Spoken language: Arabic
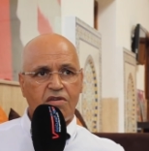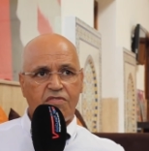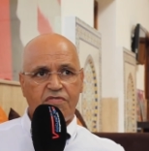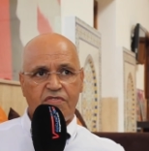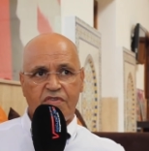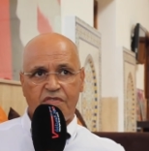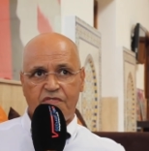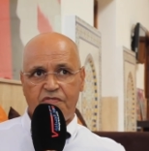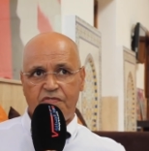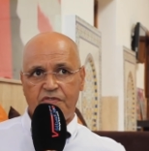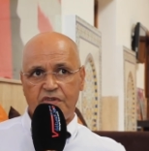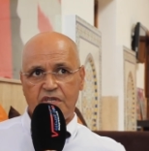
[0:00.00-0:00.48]

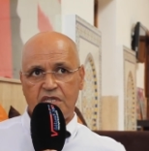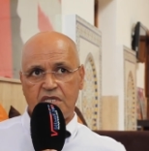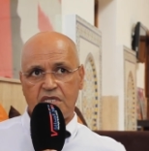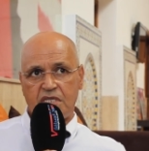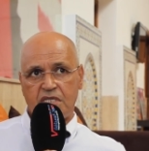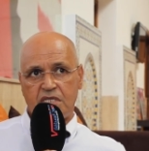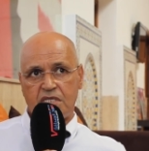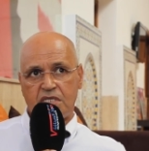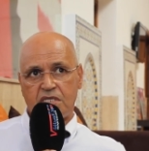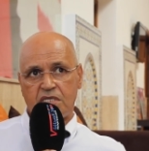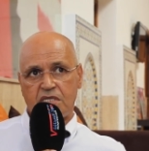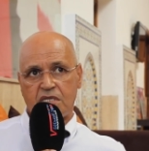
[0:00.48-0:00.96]

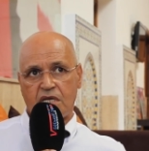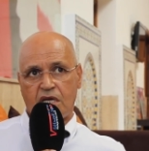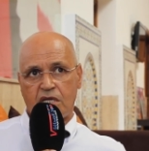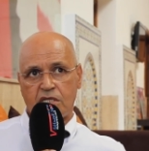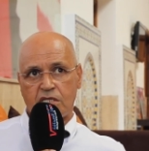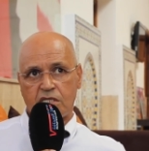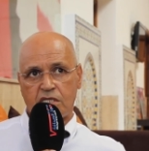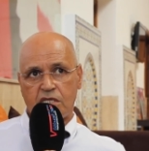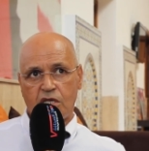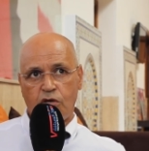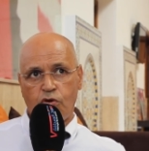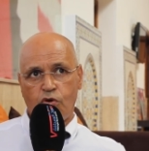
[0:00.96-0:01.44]
ففي
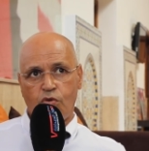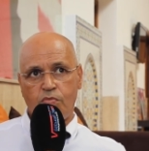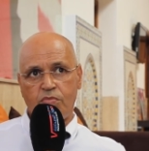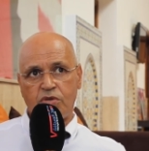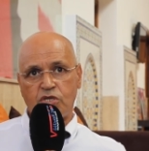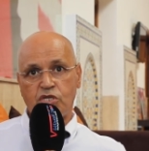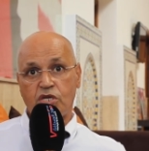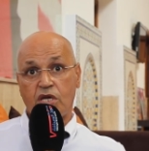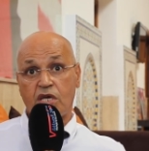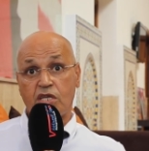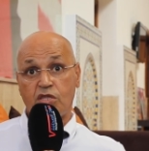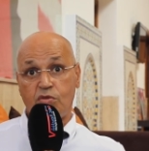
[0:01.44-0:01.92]
كنصحهم
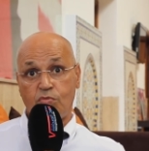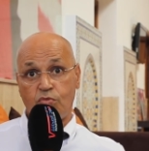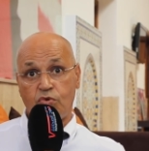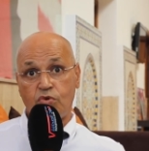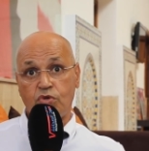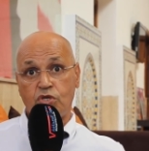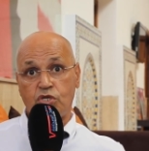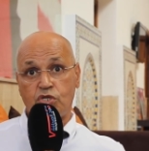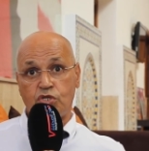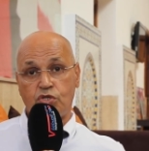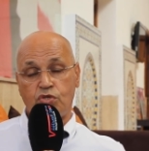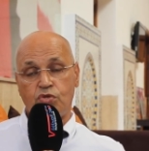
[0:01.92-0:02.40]
باش
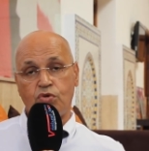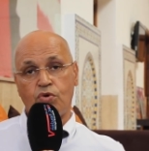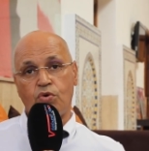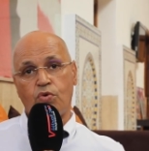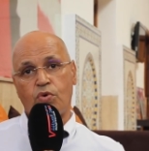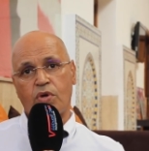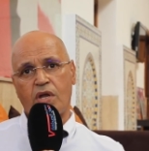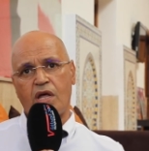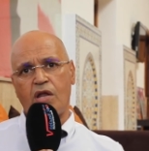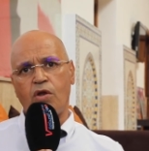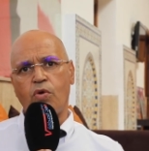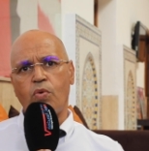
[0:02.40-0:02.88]
يخدموا يجدوا
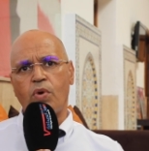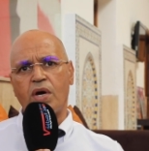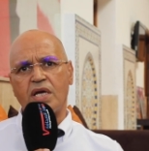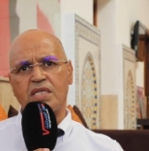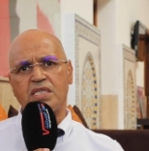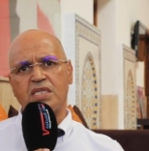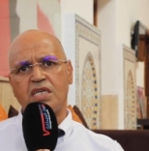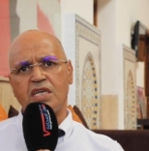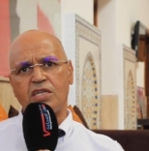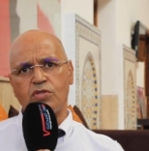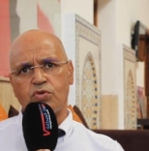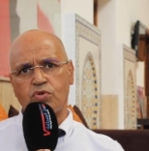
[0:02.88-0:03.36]
وراه
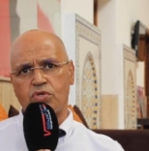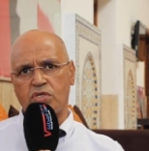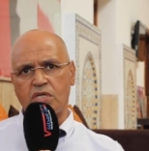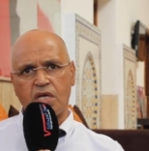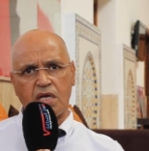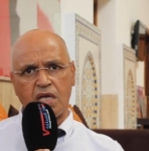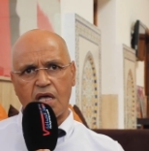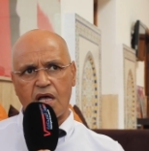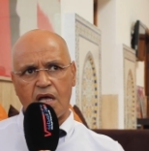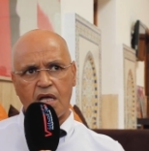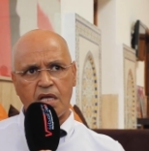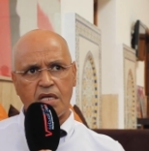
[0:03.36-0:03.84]
الوقت كيدوز
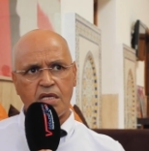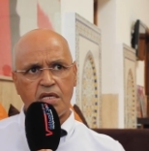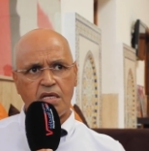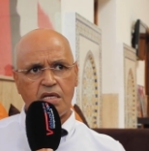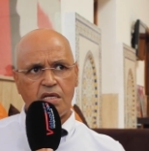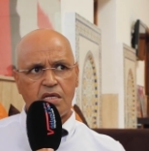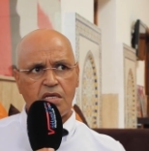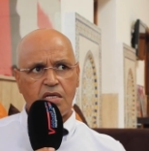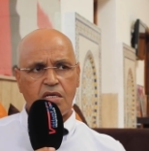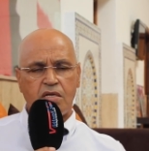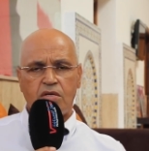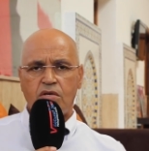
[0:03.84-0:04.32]
دغيا
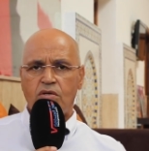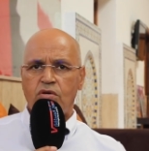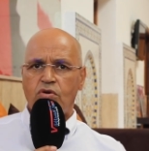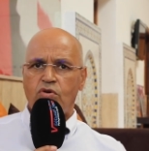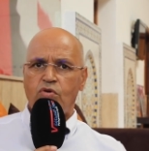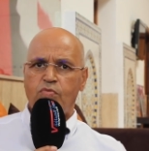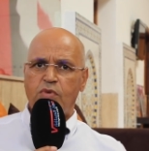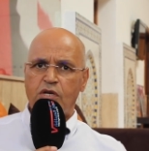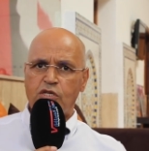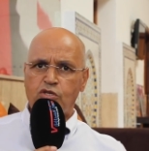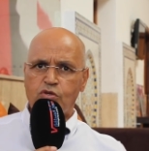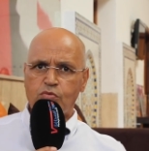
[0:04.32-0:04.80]

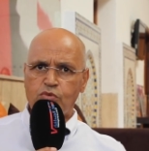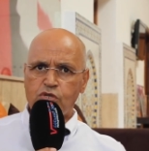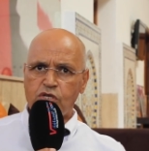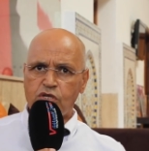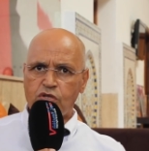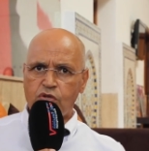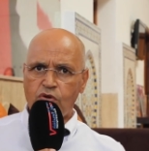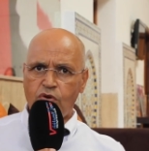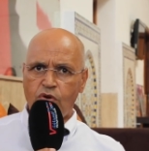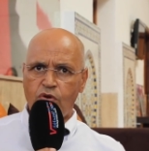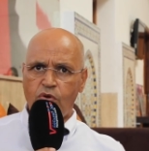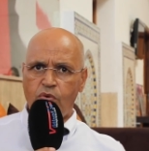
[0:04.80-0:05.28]
وما خصهمش
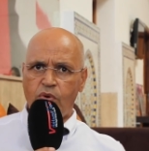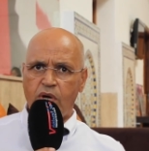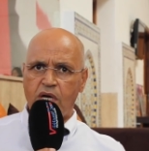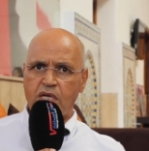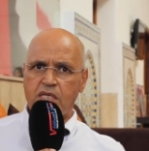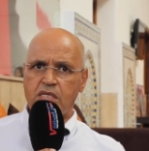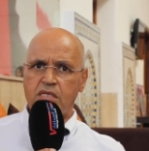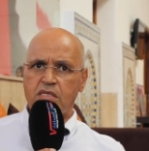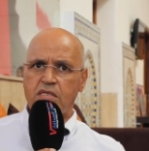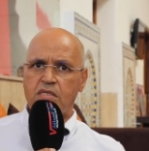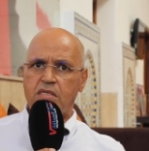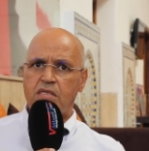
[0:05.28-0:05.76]
يضيعوا
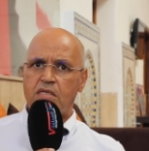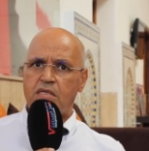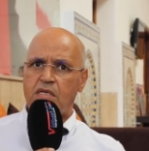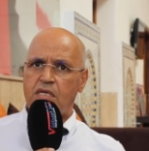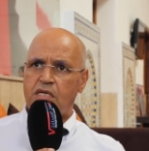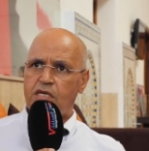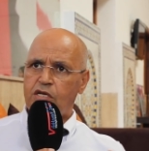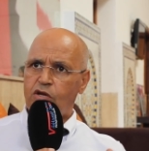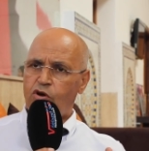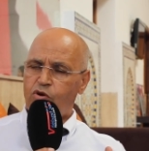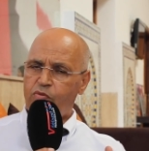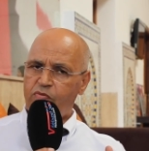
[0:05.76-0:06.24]
الوقت
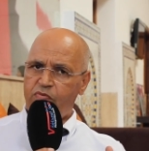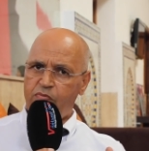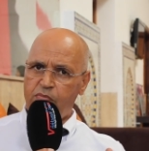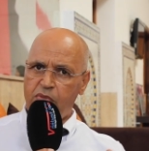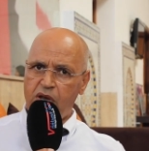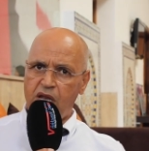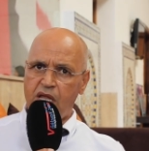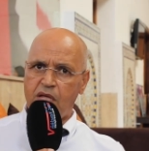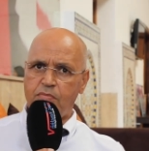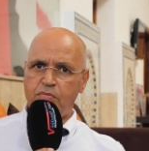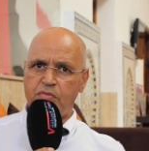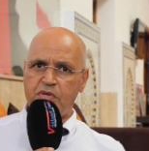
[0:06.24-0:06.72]
انهم
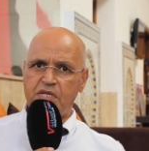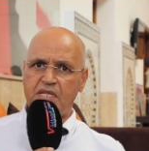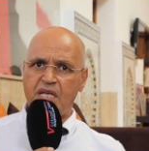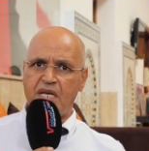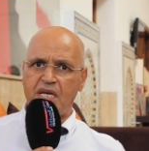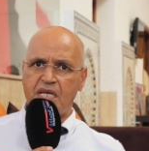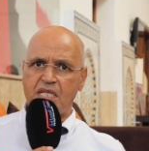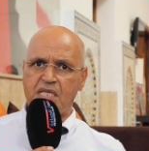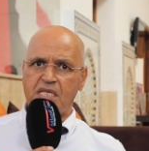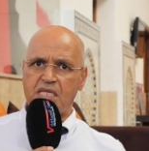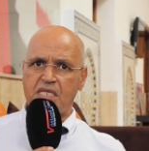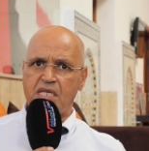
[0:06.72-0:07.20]
من
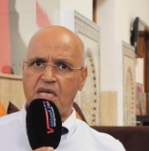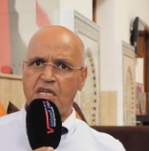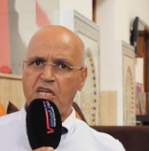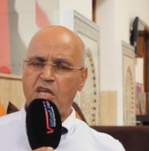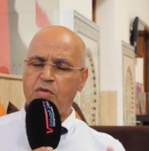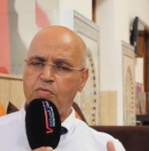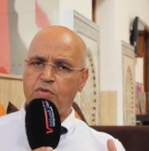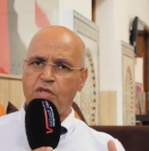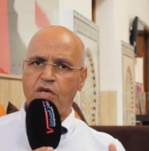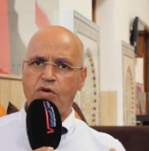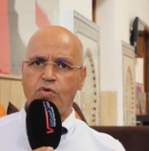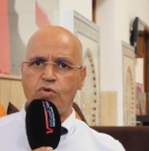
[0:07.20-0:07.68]
بدايه السنه
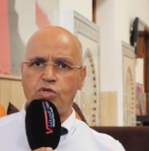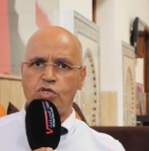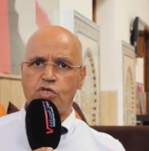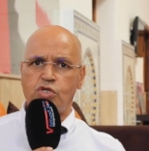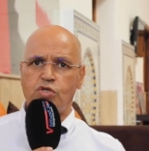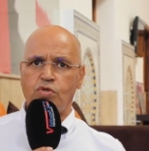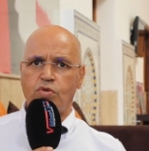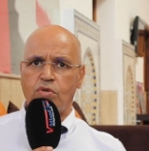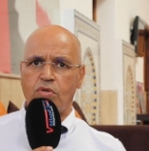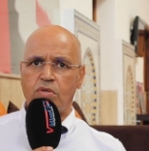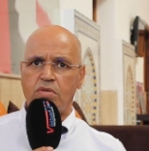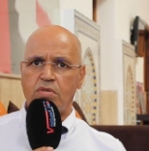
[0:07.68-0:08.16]
يبداو
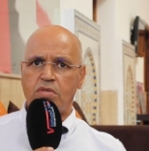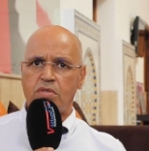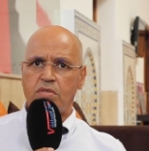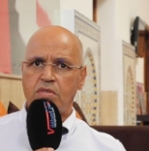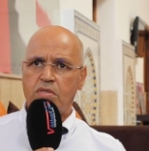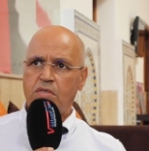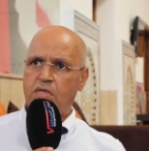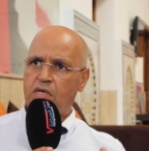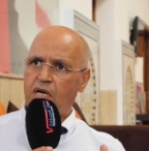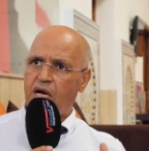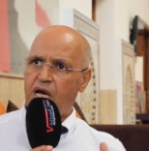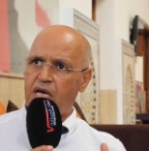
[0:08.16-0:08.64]
يوجدوا
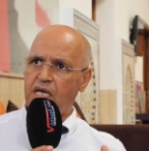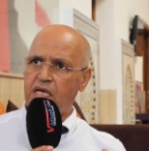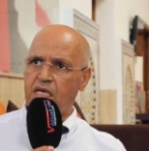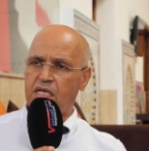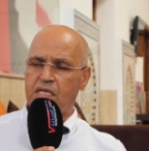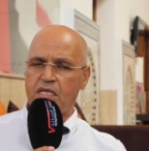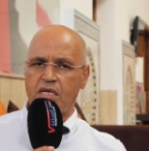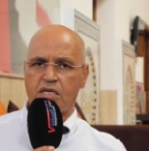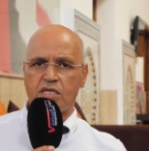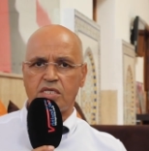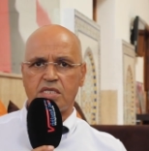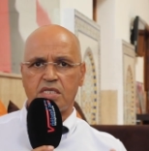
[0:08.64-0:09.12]
اي
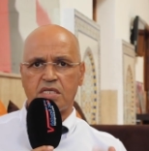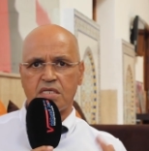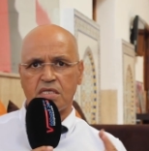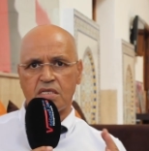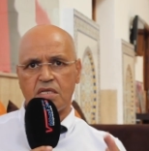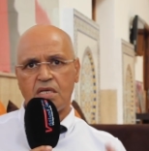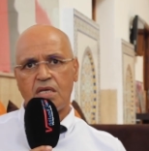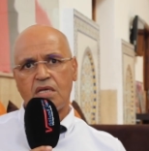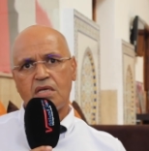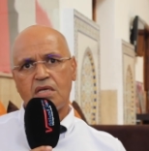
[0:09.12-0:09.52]
درس